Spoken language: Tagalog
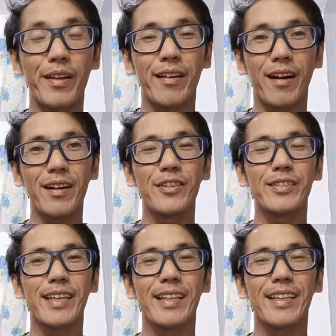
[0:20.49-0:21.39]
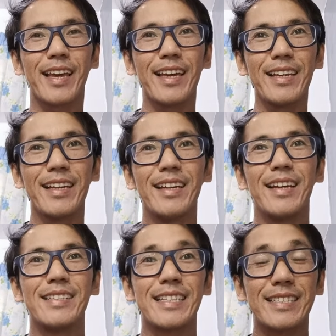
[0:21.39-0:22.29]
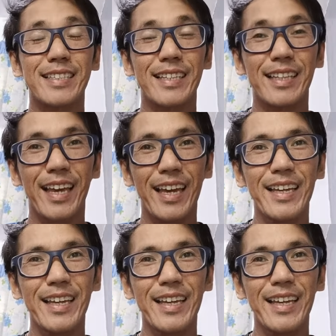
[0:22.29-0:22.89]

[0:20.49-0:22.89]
1 hour yung 10K, 16K,